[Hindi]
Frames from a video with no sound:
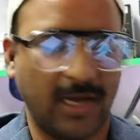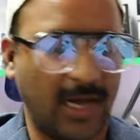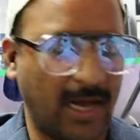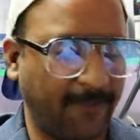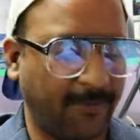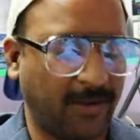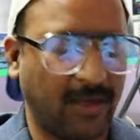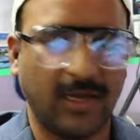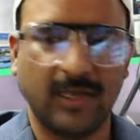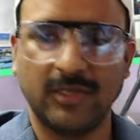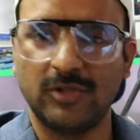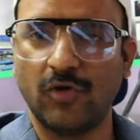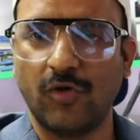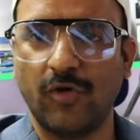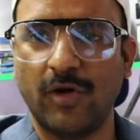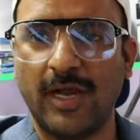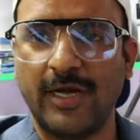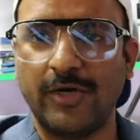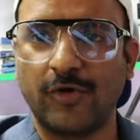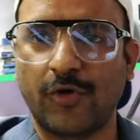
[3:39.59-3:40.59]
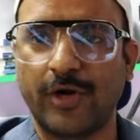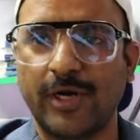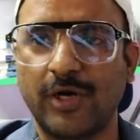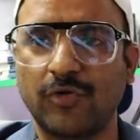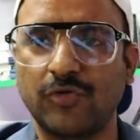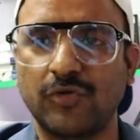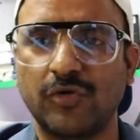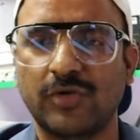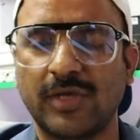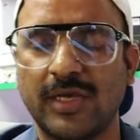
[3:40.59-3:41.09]
आपके जो एंड्रॉयड
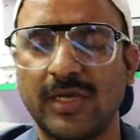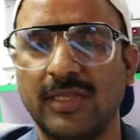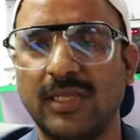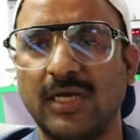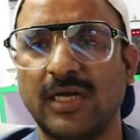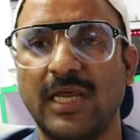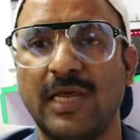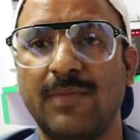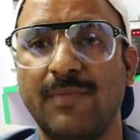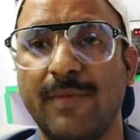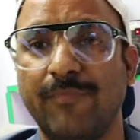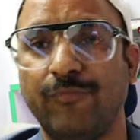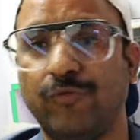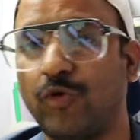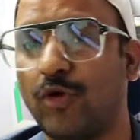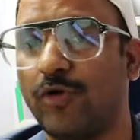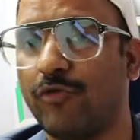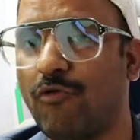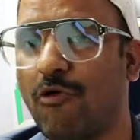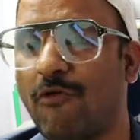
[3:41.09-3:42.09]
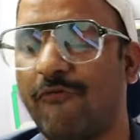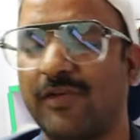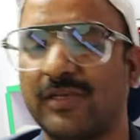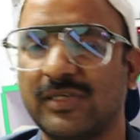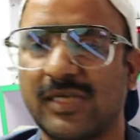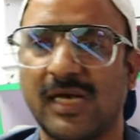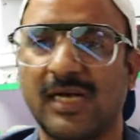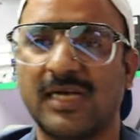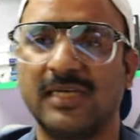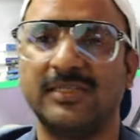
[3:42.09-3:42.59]
हो उसके अंदर ई एम सी और यू एफ
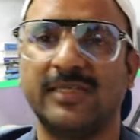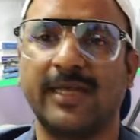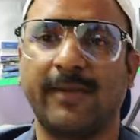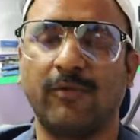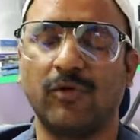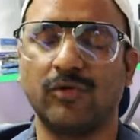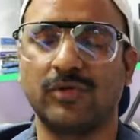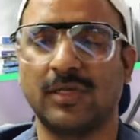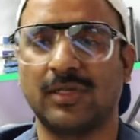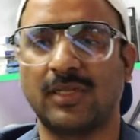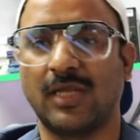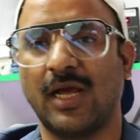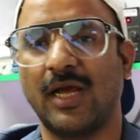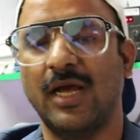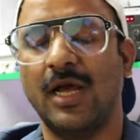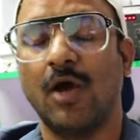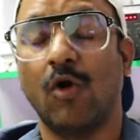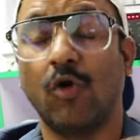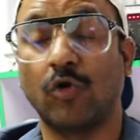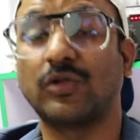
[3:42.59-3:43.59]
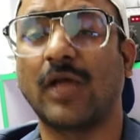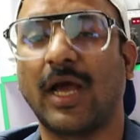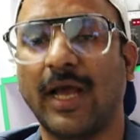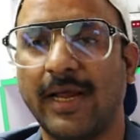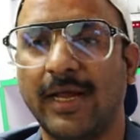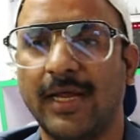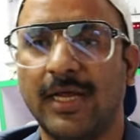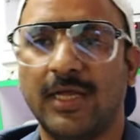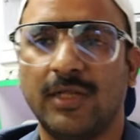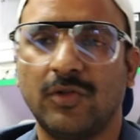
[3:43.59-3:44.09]
एस का कंसेप्ट हो सकता है होता
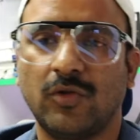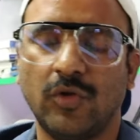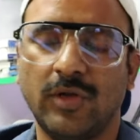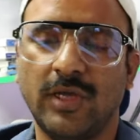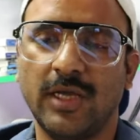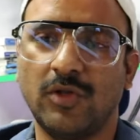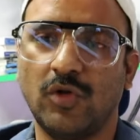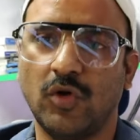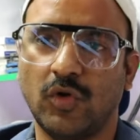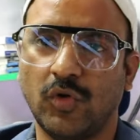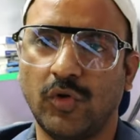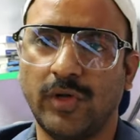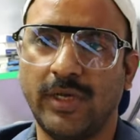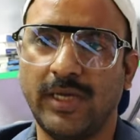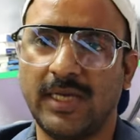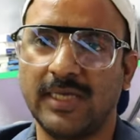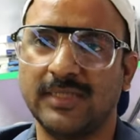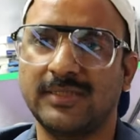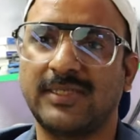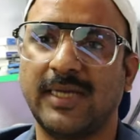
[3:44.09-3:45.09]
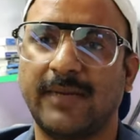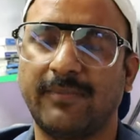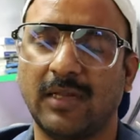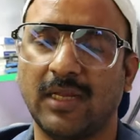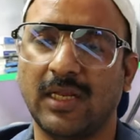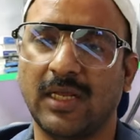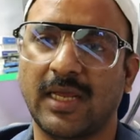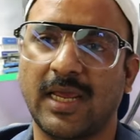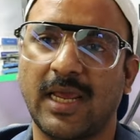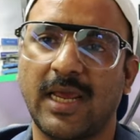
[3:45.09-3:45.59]
है तो ये दोनों ही कंसेप्ट
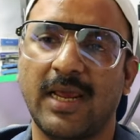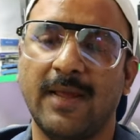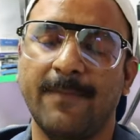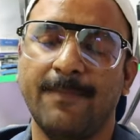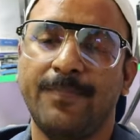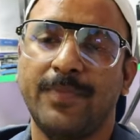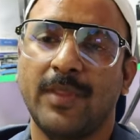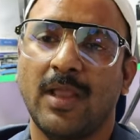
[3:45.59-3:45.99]
अलग है